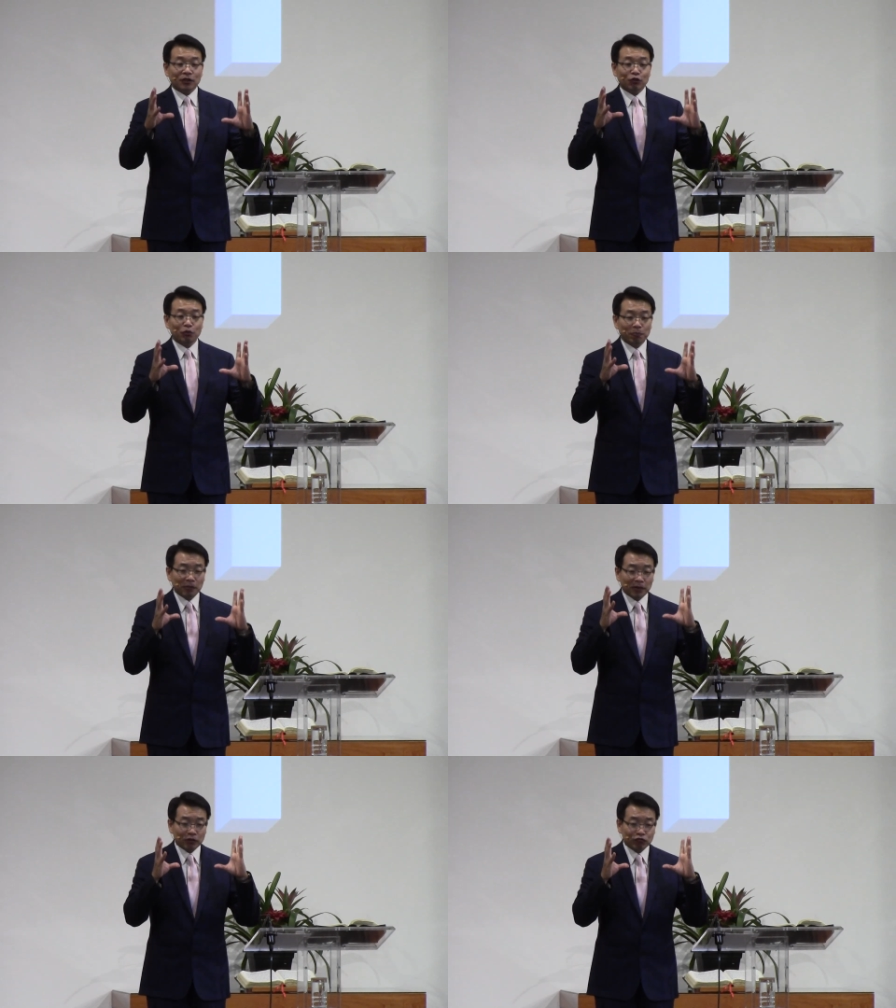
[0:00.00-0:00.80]

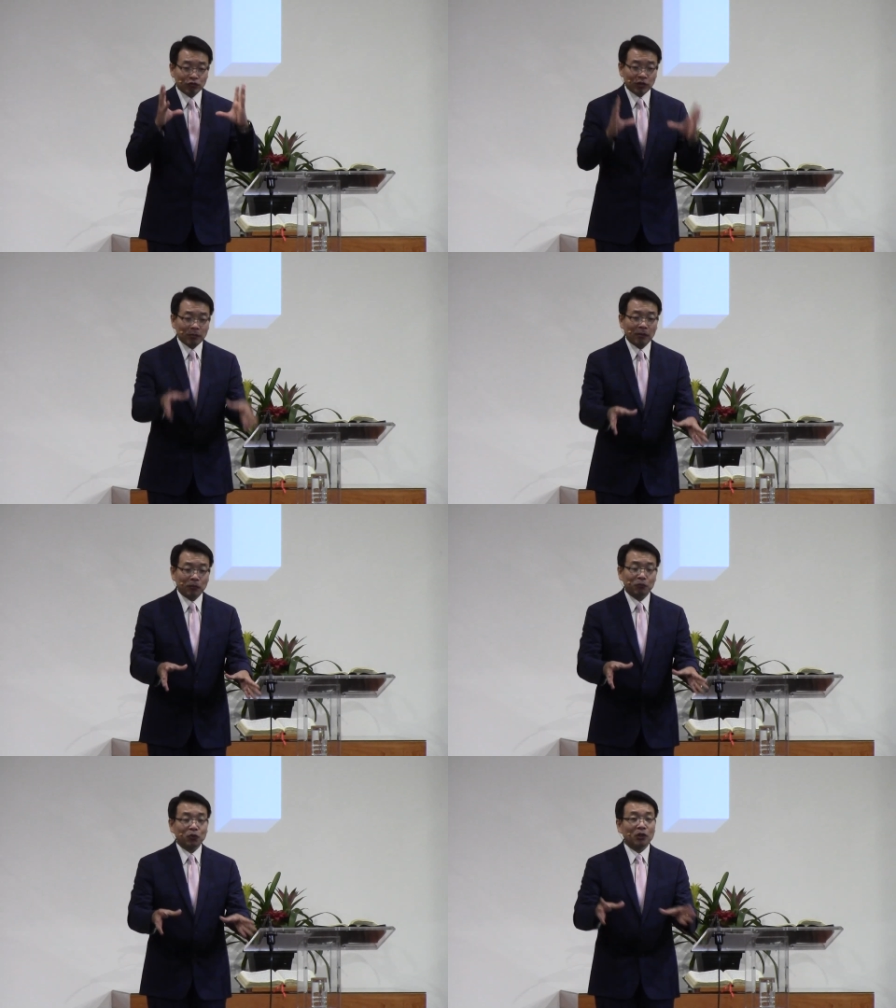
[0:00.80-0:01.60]
율법이 구원의
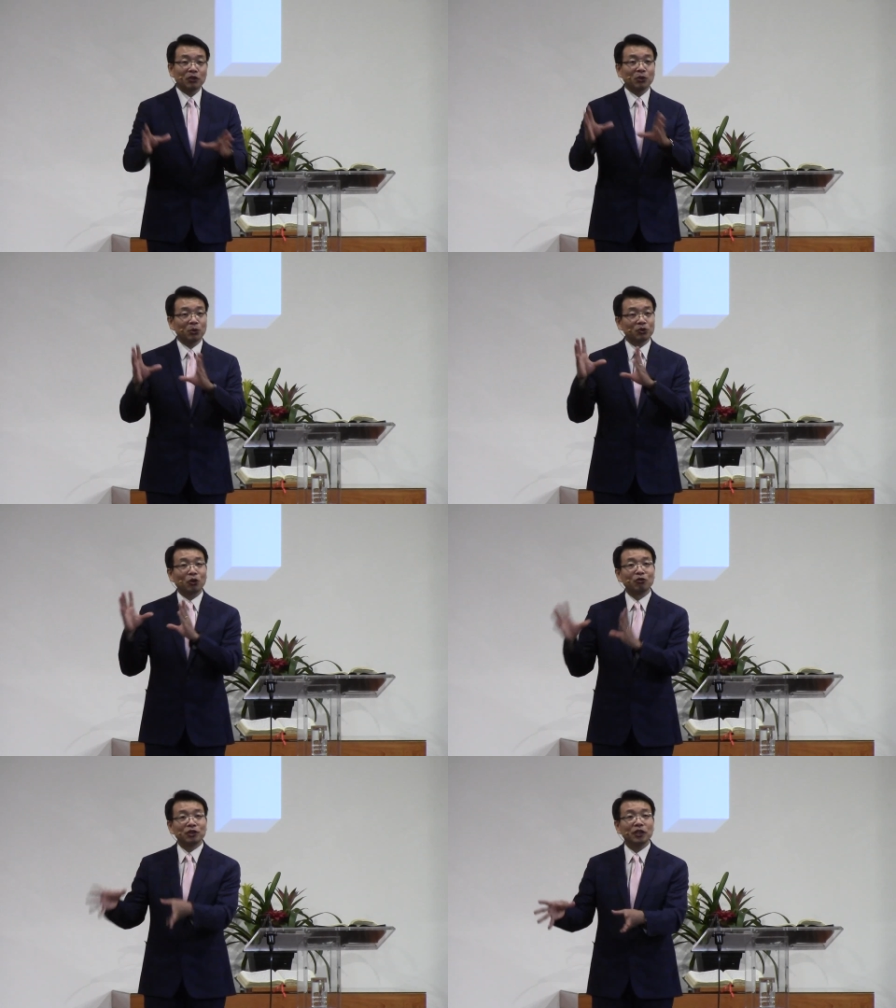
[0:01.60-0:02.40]
방법도 아니요
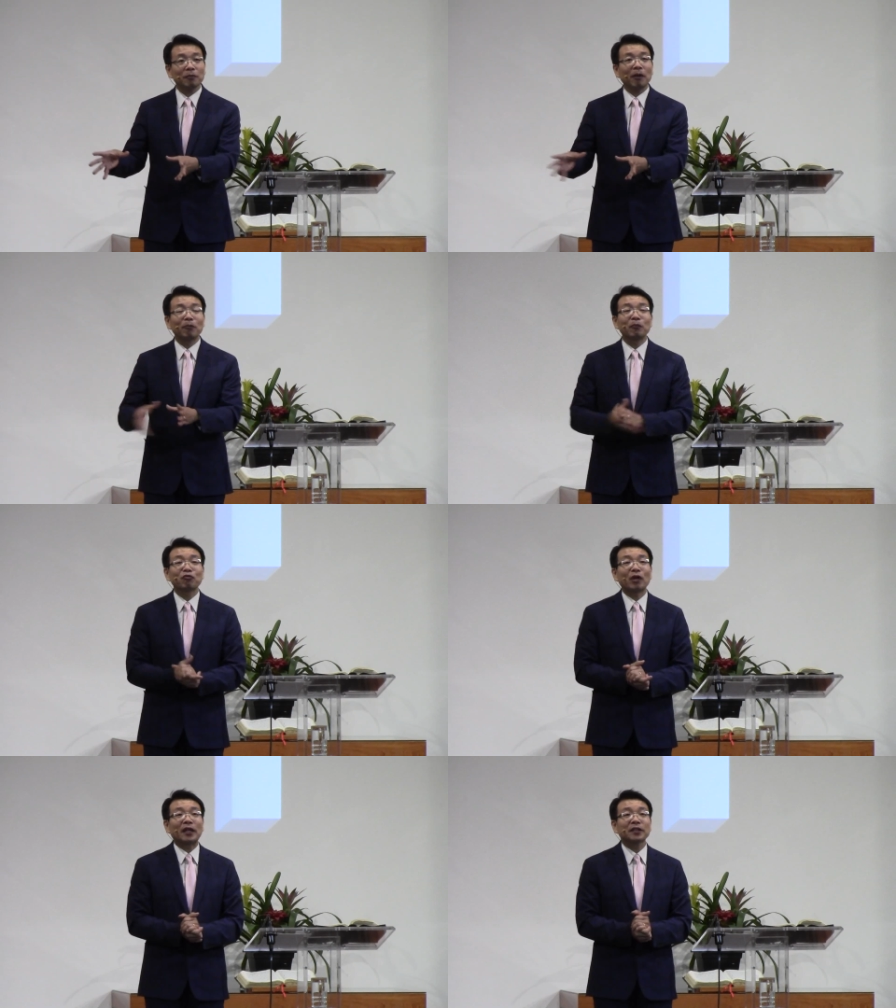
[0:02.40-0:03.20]
정죄의
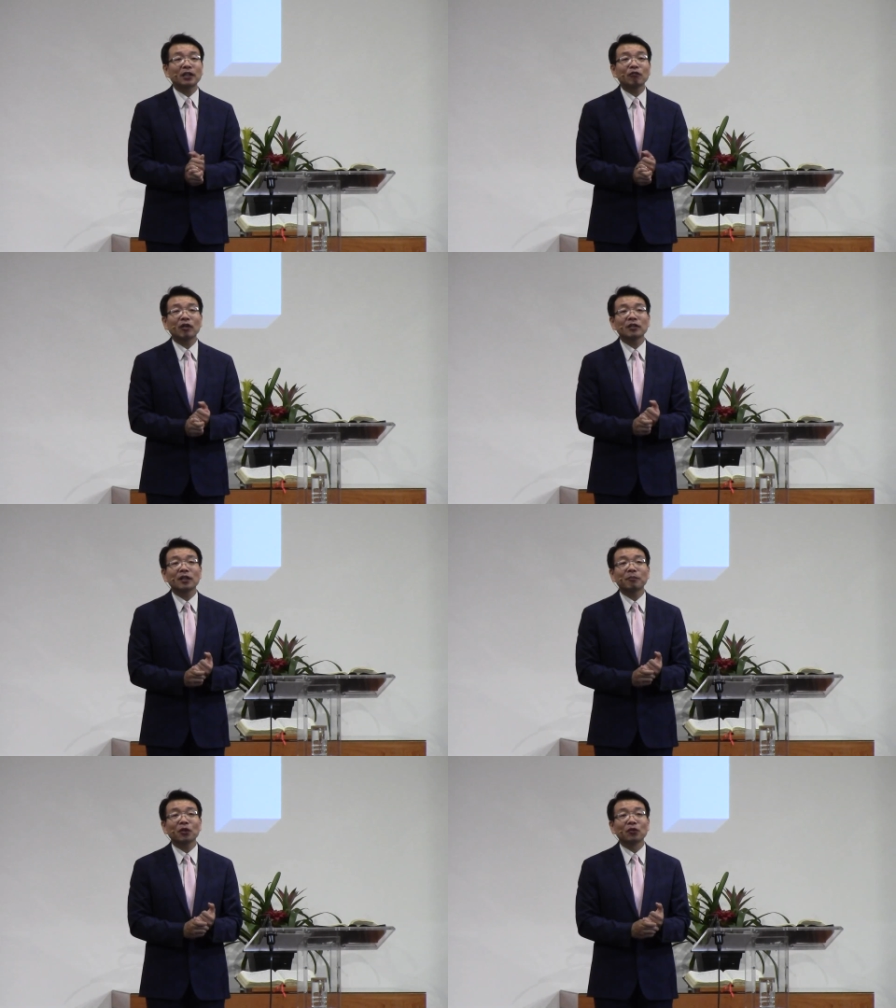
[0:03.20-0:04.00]
방법도 아니라고
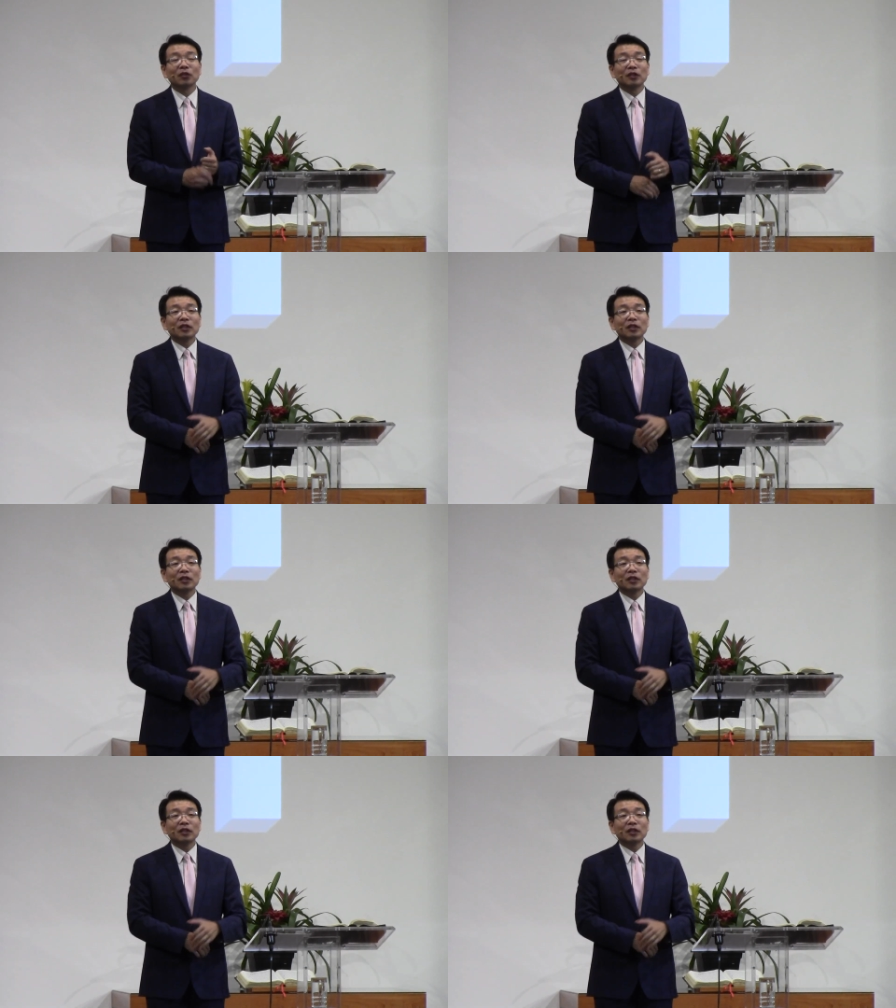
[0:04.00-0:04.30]
한다면